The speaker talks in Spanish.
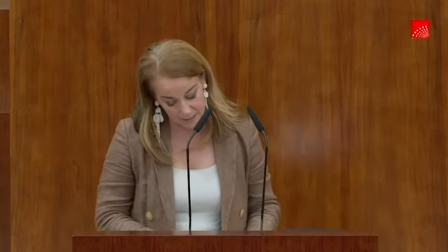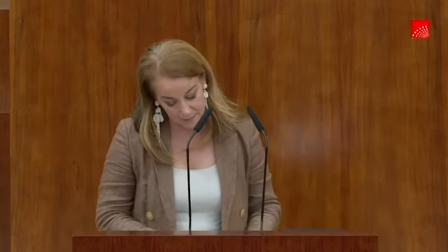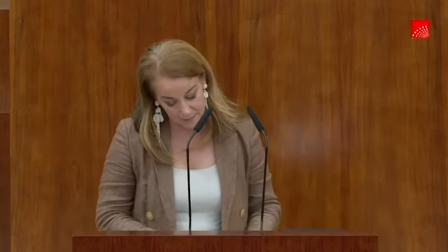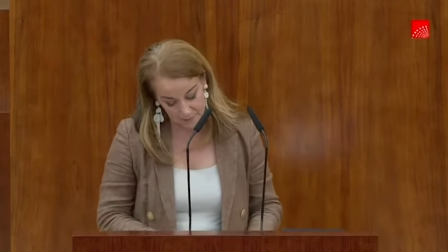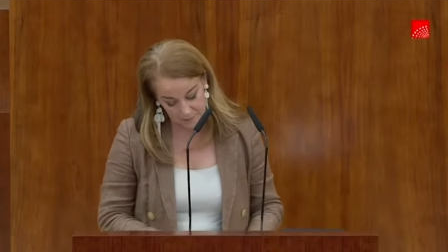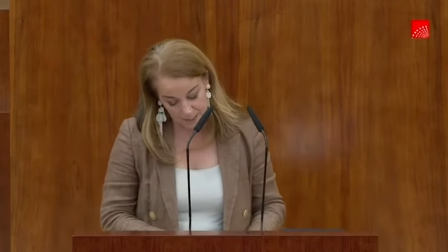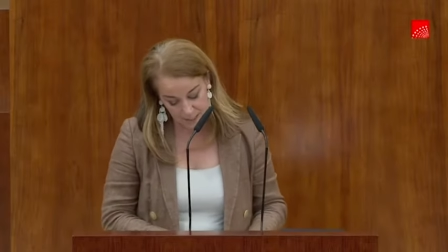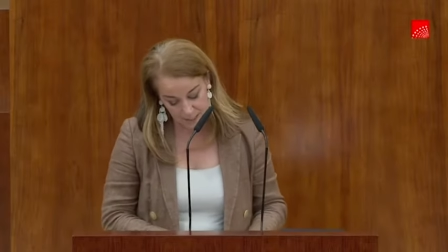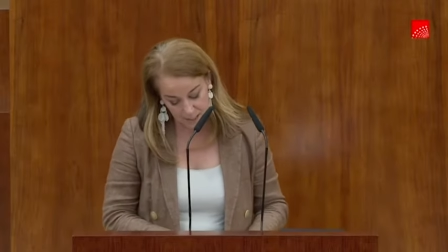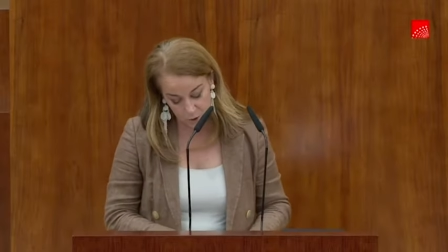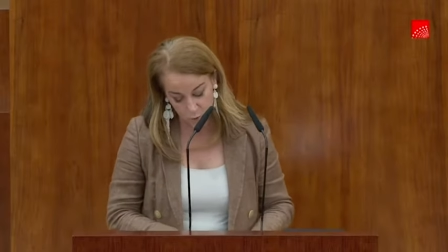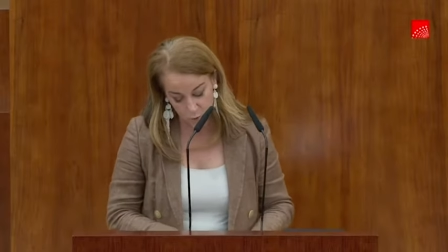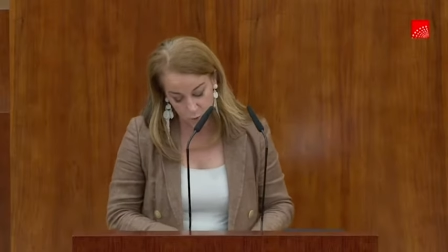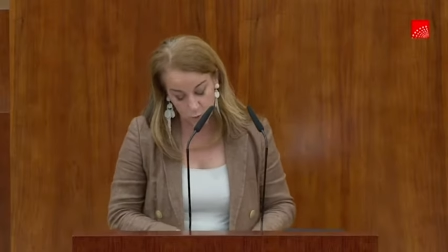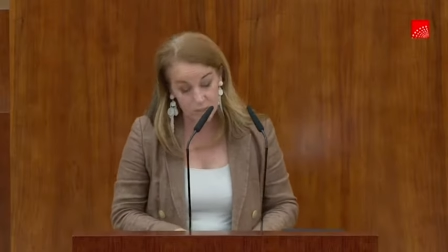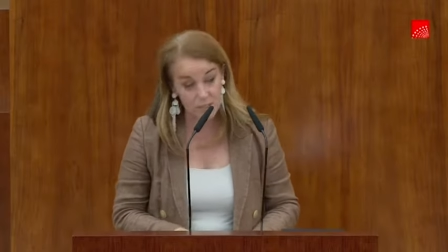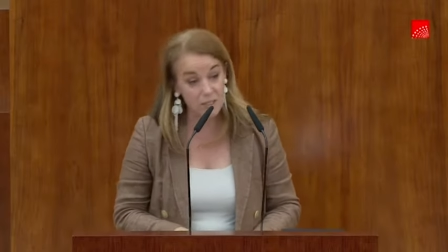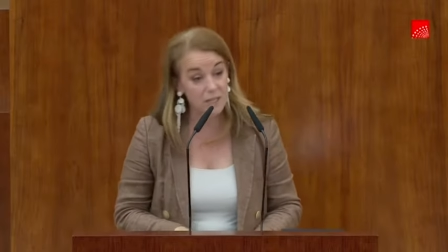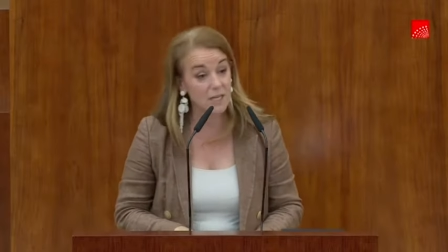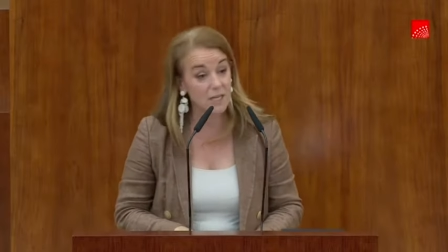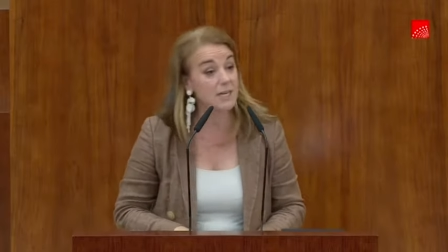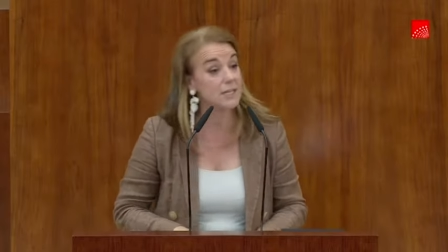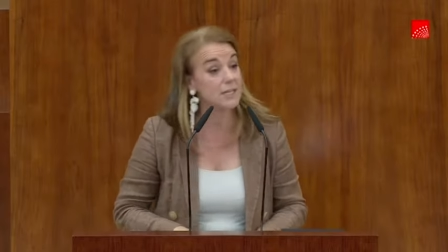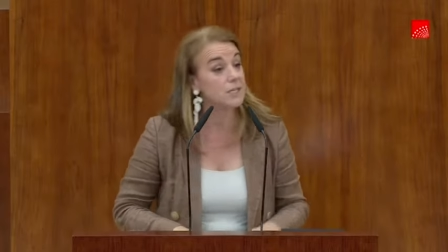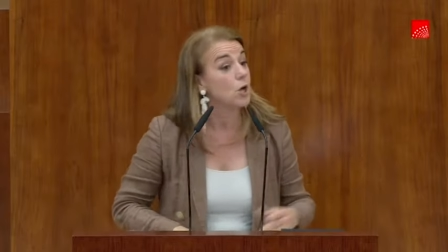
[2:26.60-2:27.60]
aliviar su
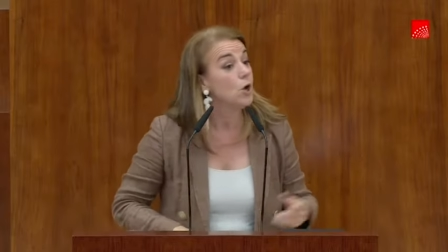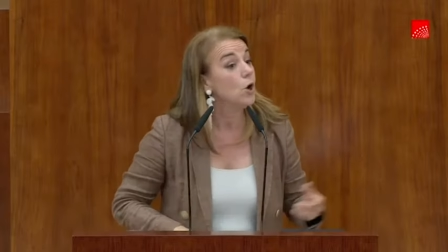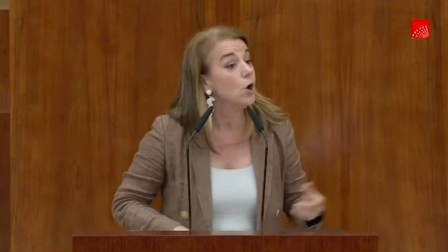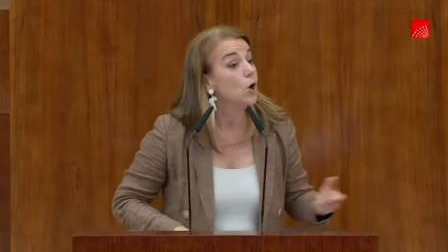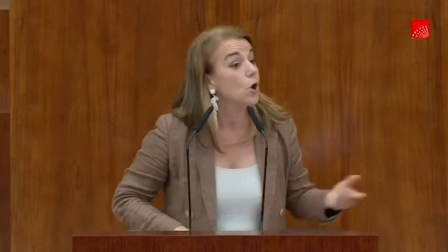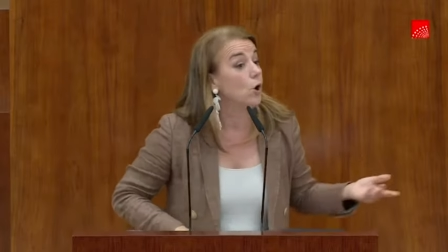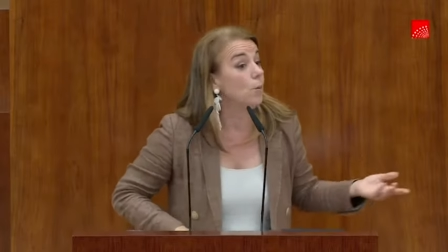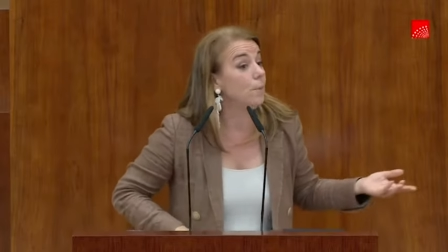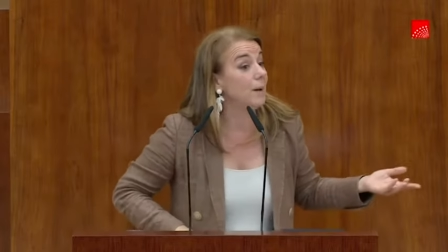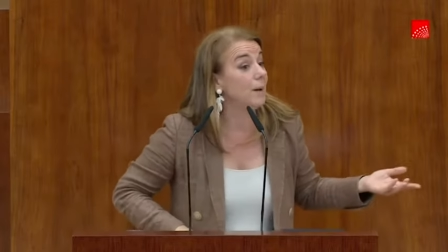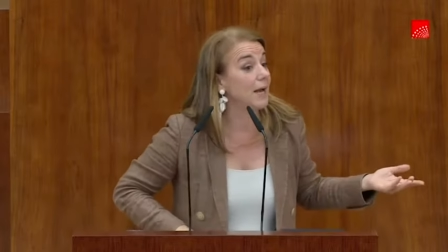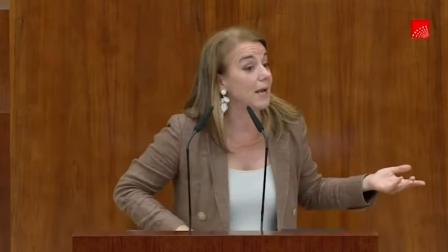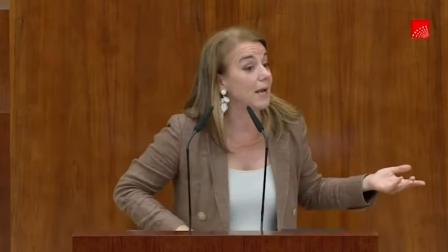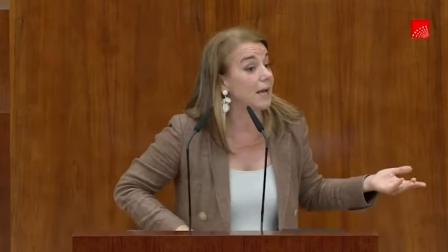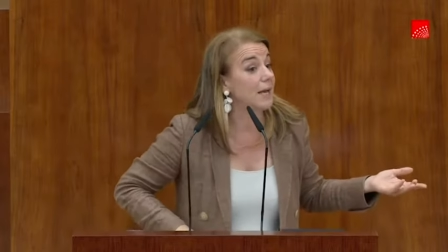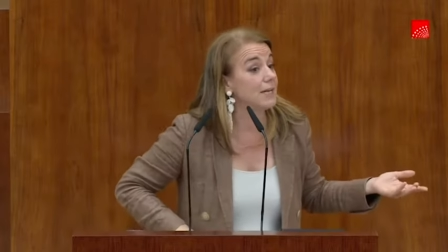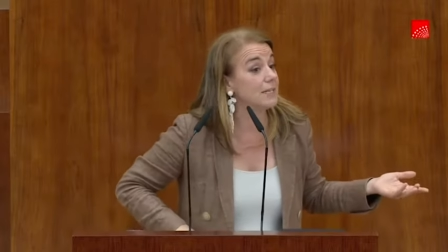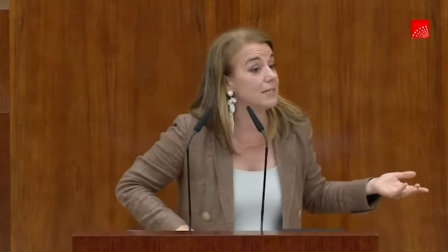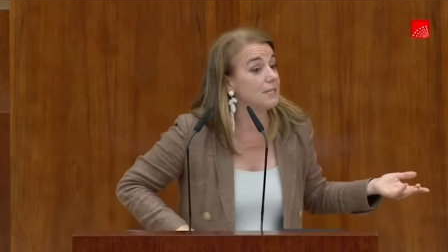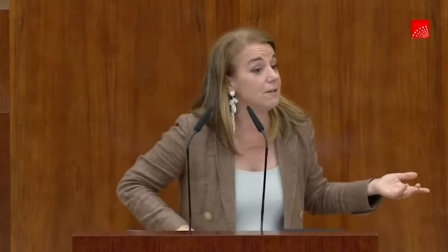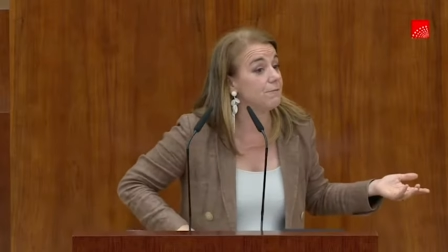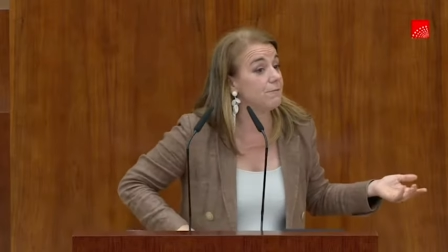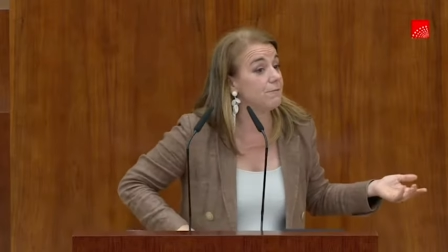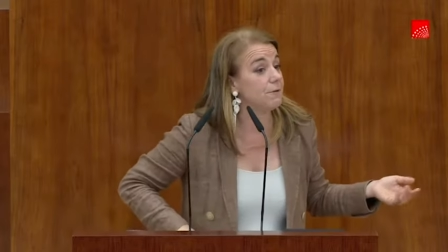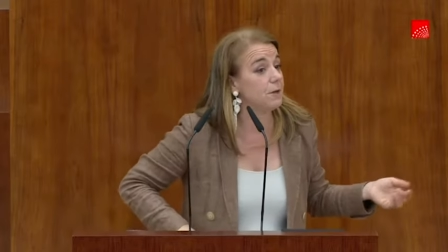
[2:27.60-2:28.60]
estrés o para que
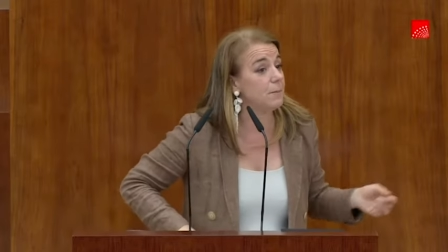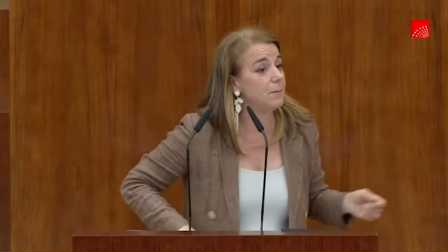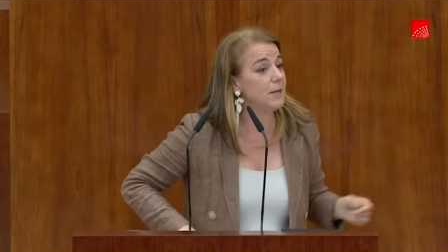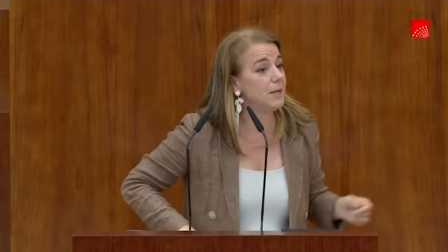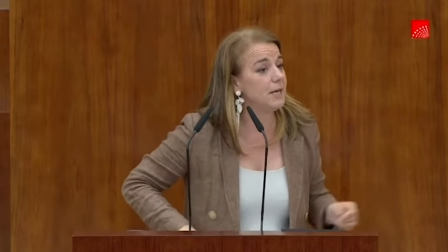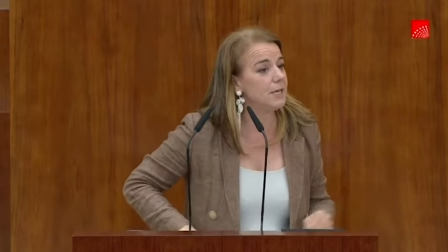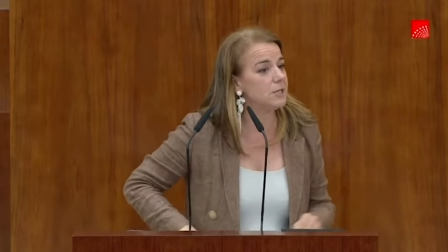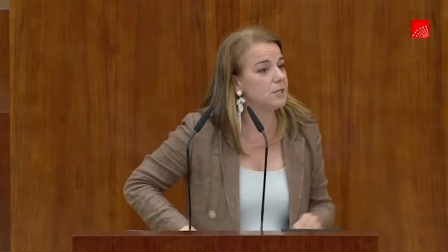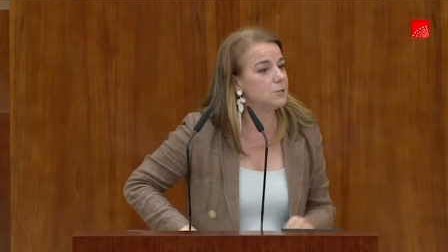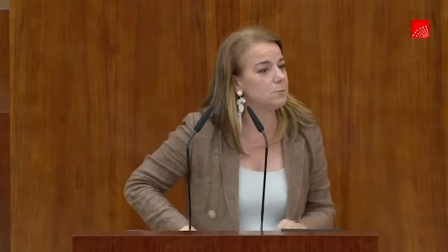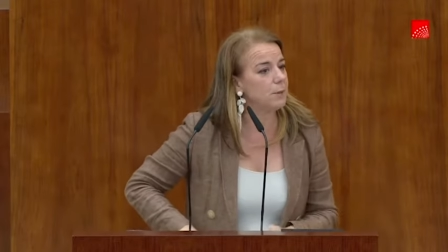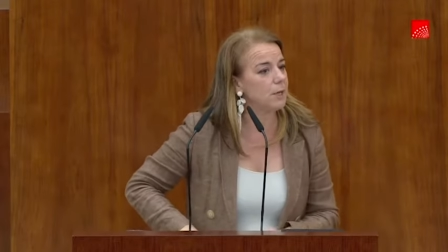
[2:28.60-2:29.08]
las enfermeras,